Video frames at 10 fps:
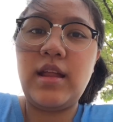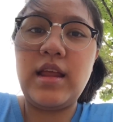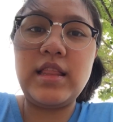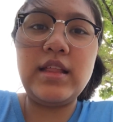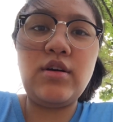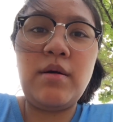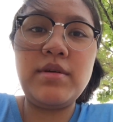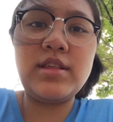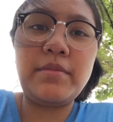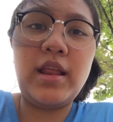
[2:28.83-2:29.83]
Nandito kami
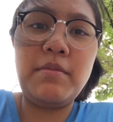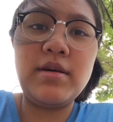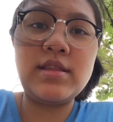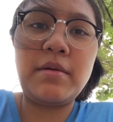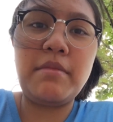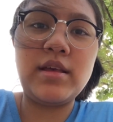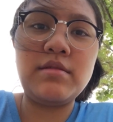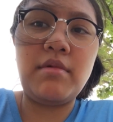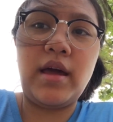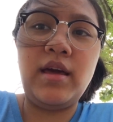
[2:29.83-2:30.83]
sa may labas ng
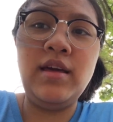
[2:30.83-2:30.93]
Best Buy.